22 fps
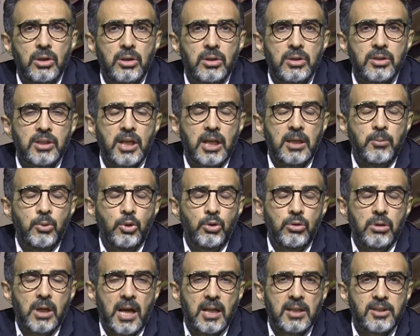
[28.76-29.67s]
Sayın
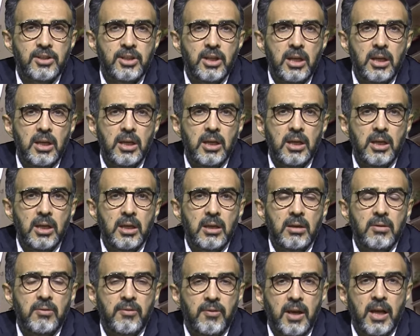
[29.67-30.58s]
Büyükelçi
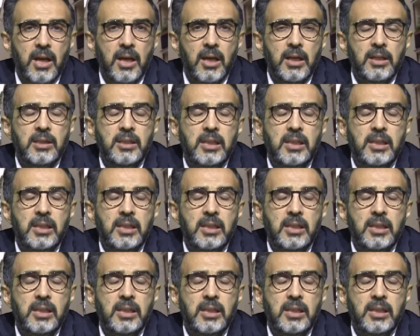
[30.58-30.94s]
ve